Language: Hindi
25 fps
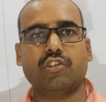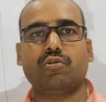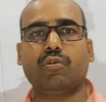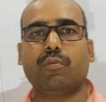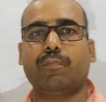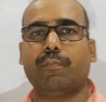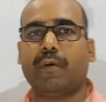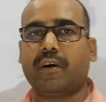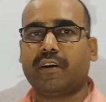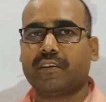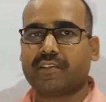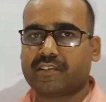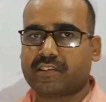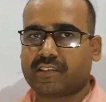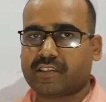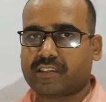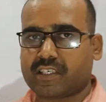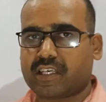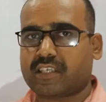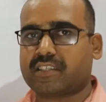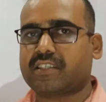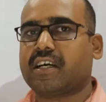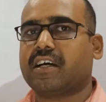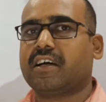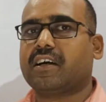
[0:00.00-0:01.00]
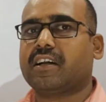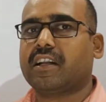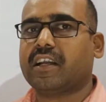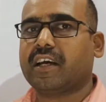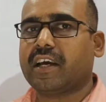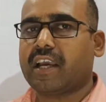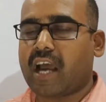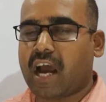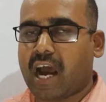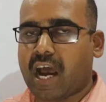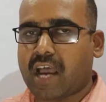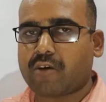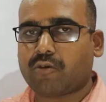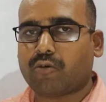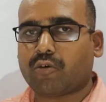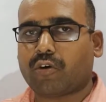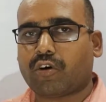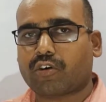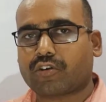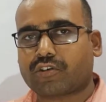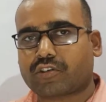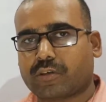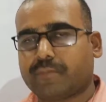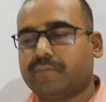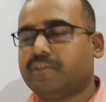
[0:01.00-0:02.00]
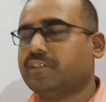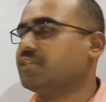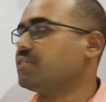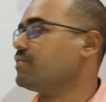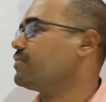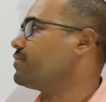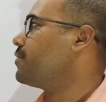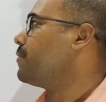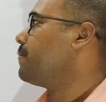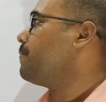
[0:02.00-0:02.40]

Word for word: चीजों पर चर्चा कर लेंगे आयोग और समिति